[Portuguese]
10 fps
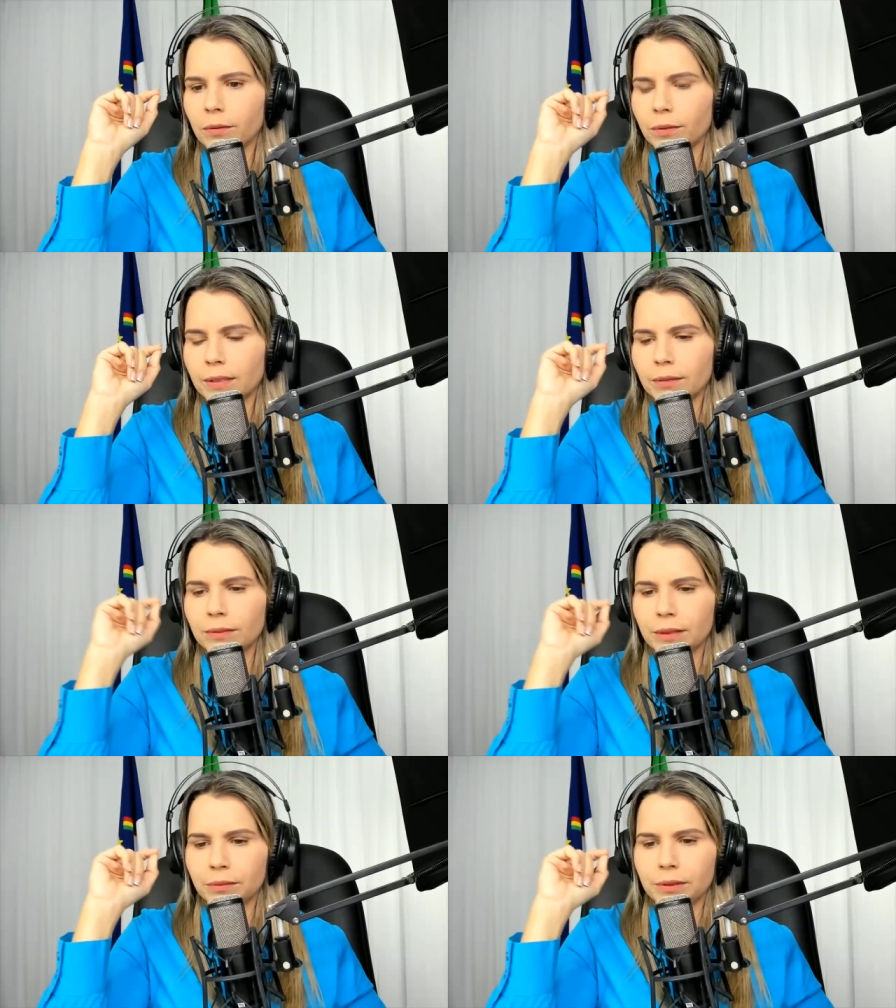o seu
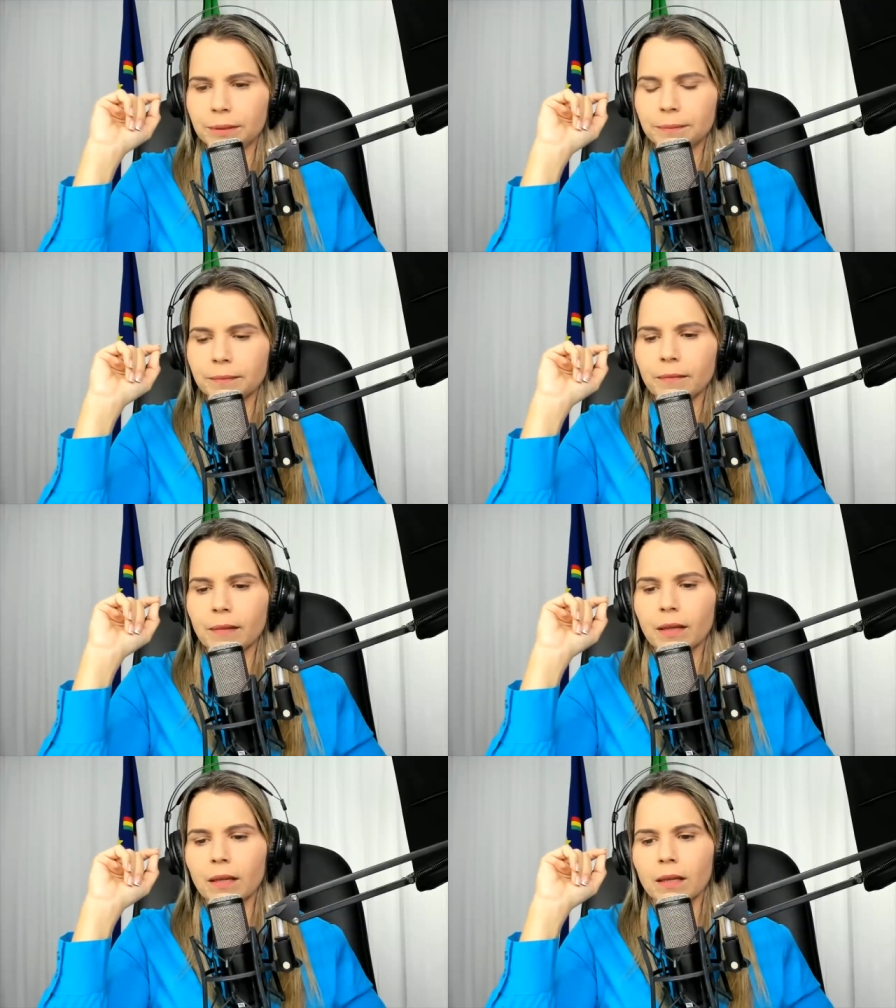Deus.
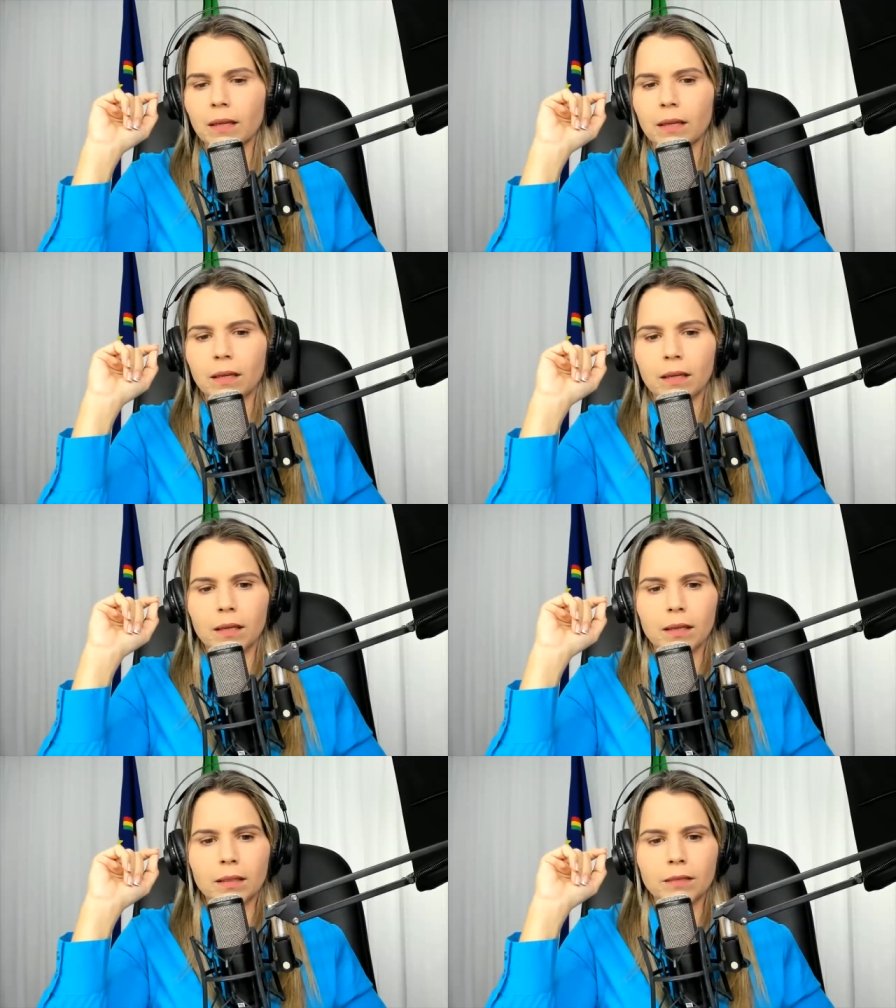
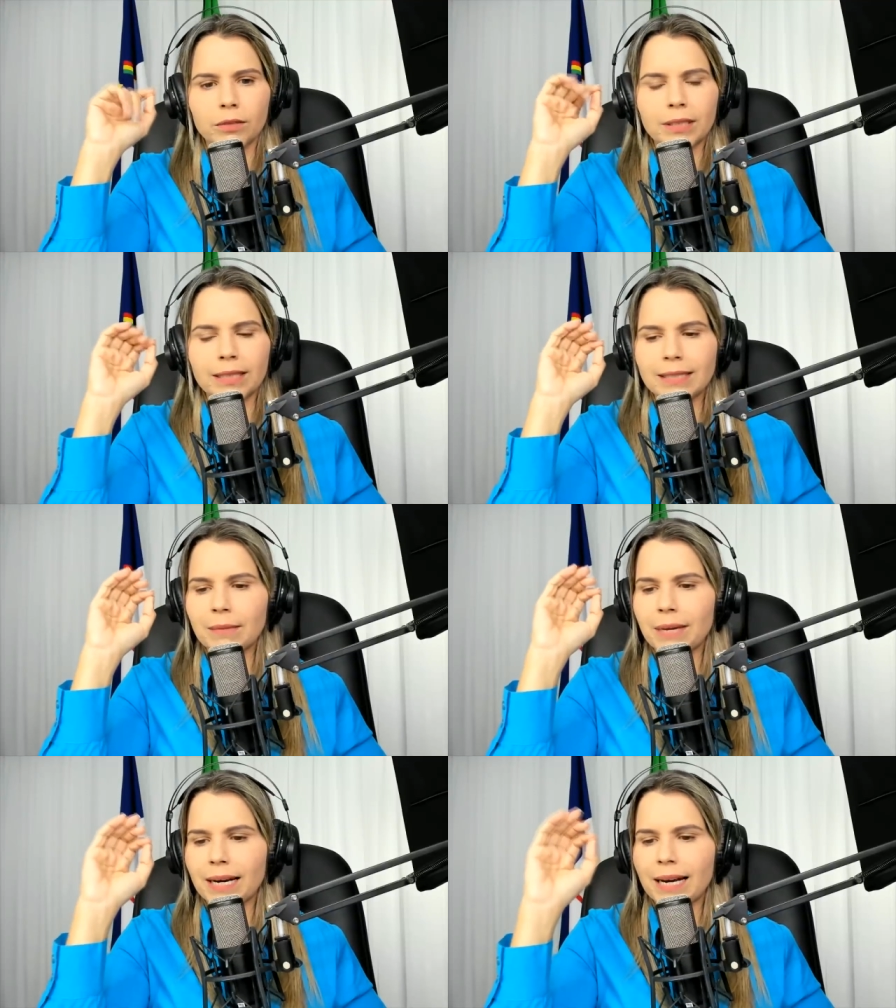Se você
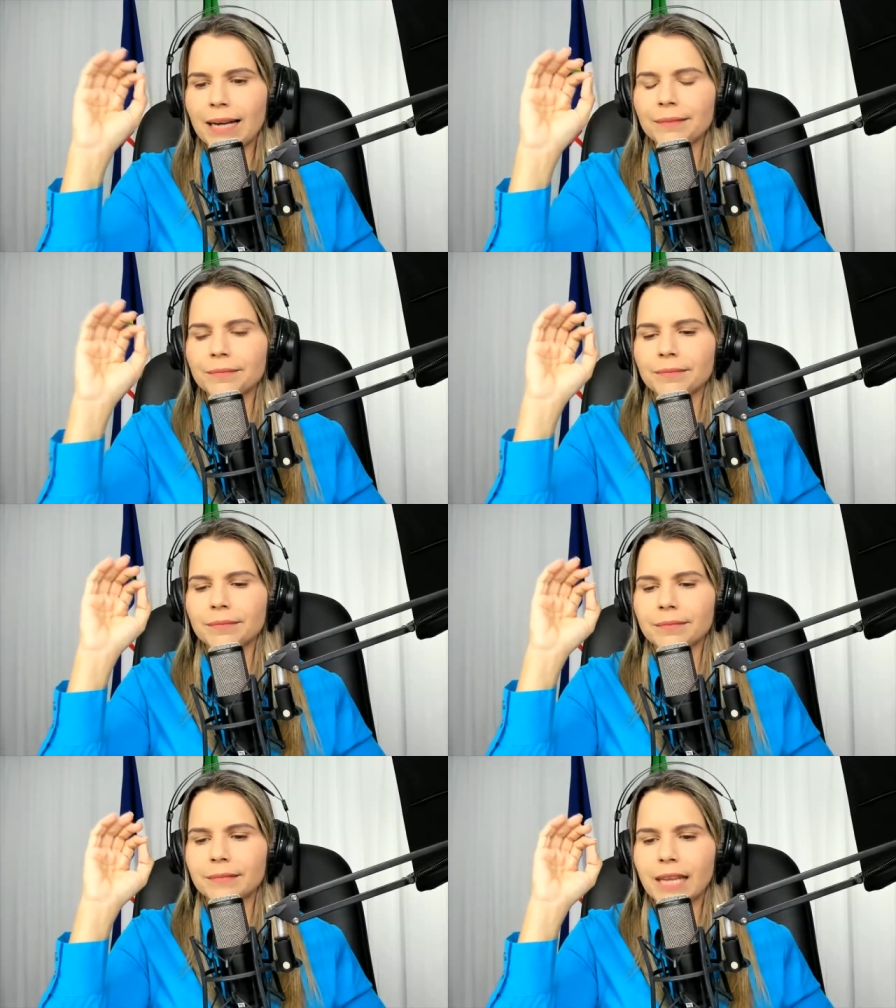quiser marcar,
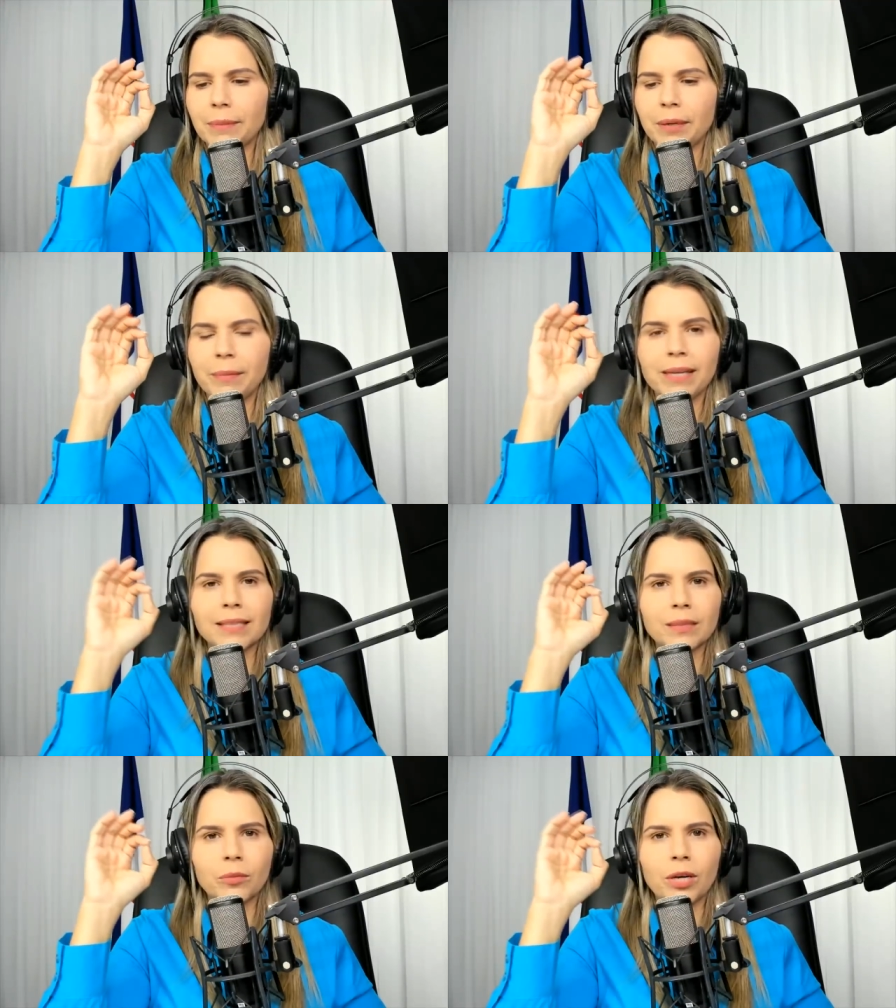está em
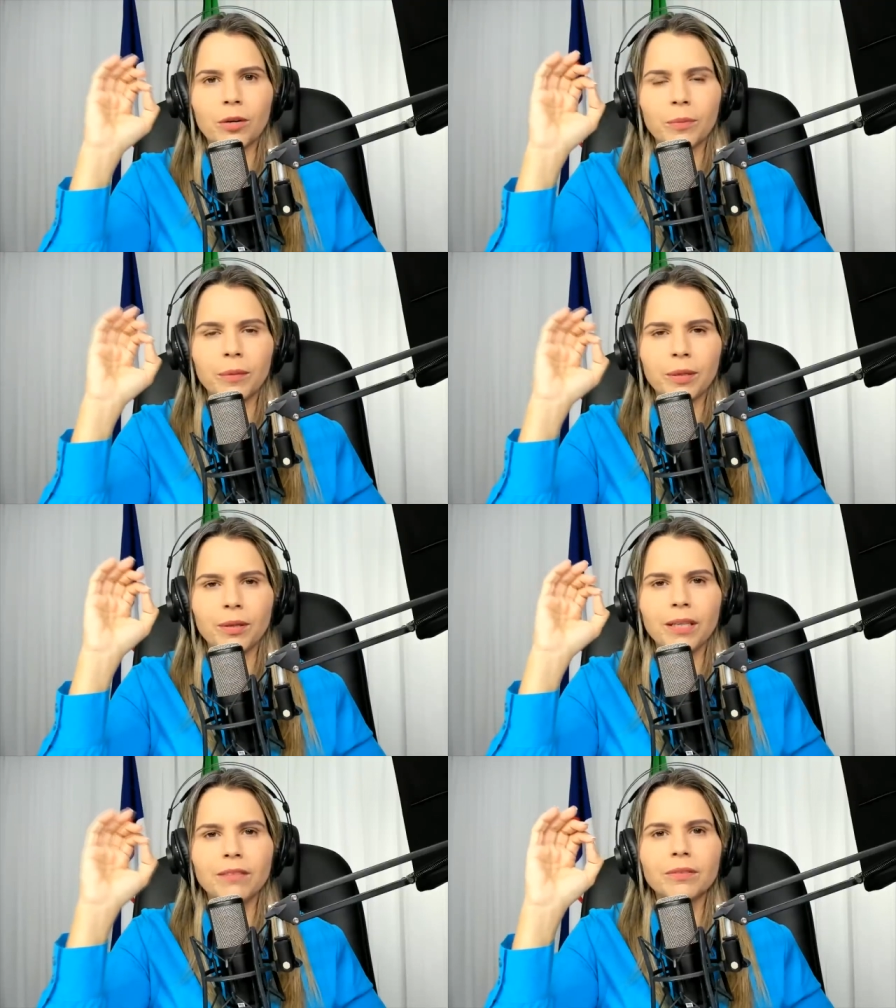1 Samuel,
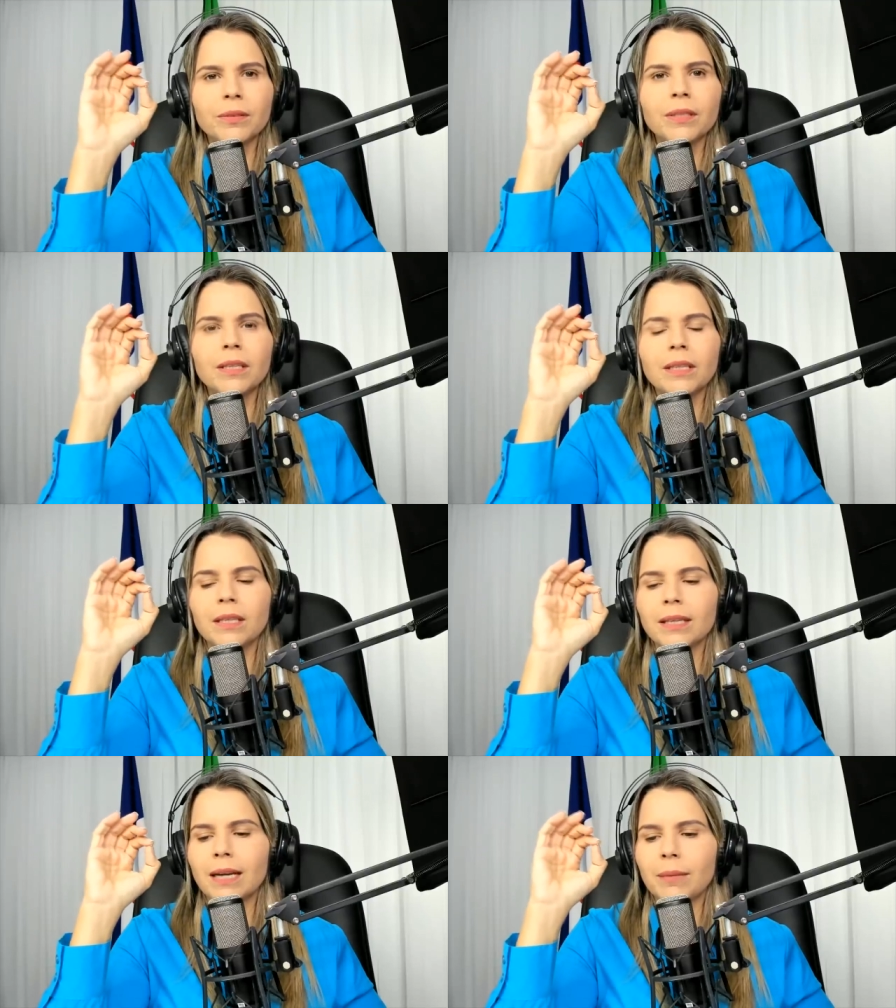primeiro livro,
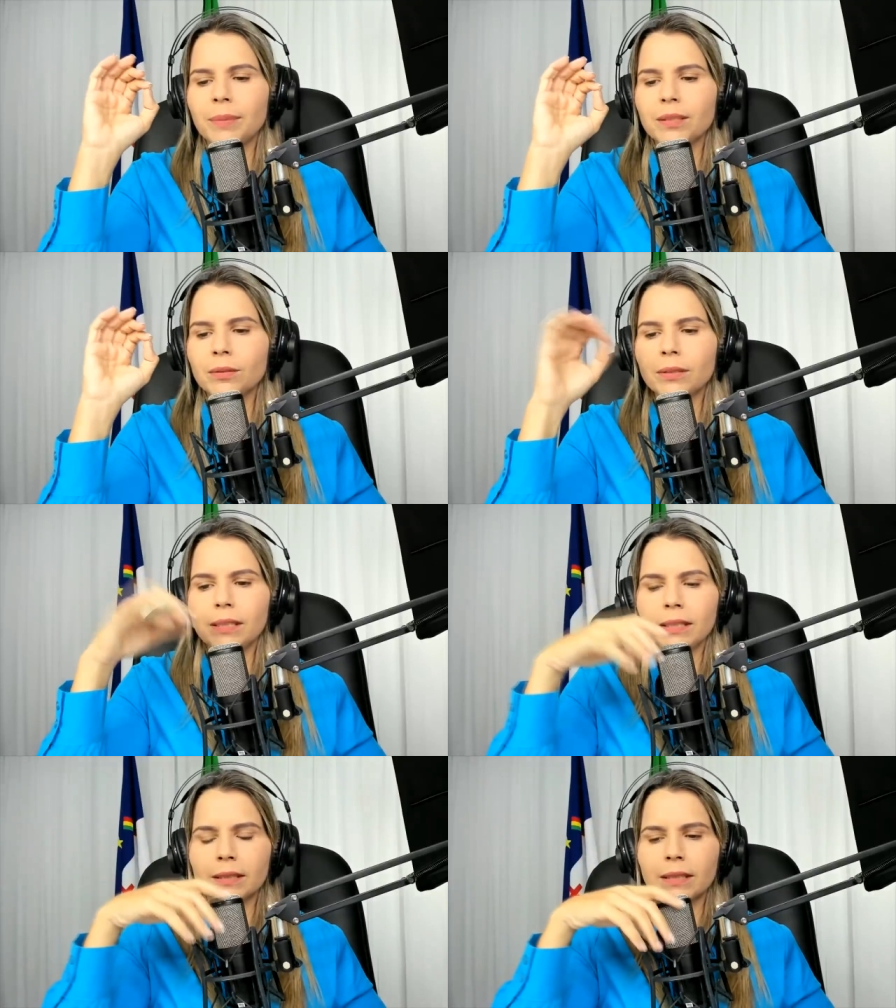capítulo
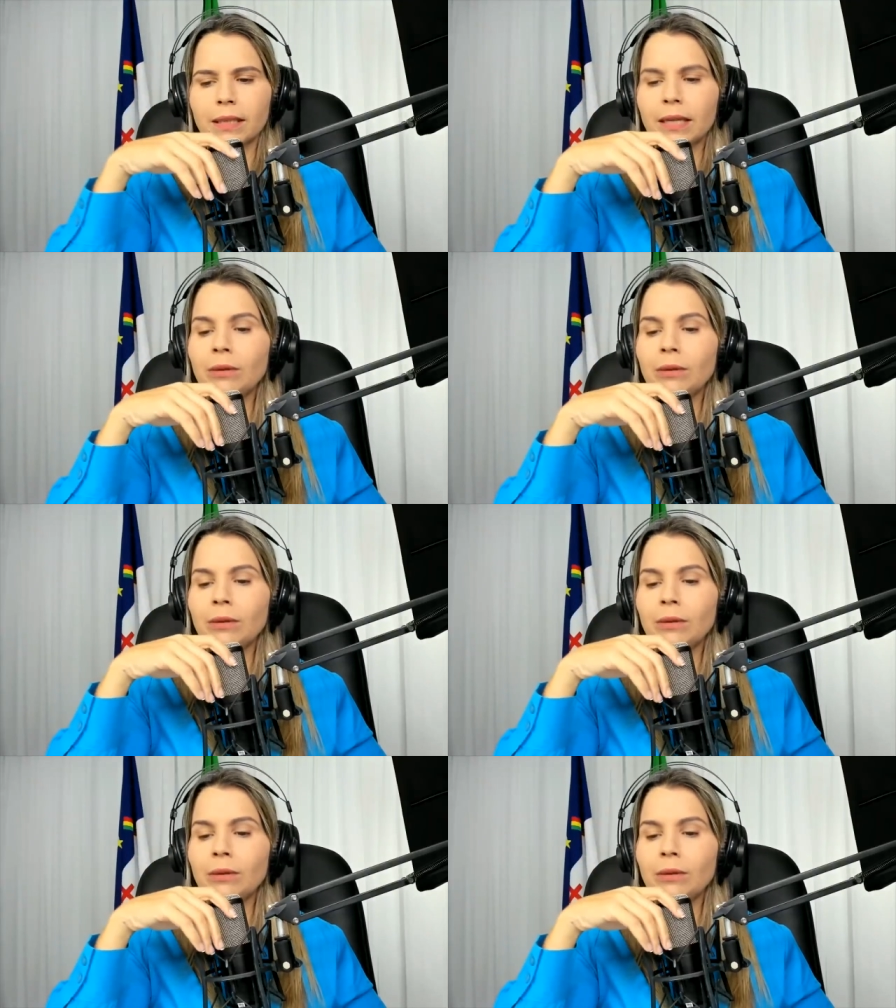30.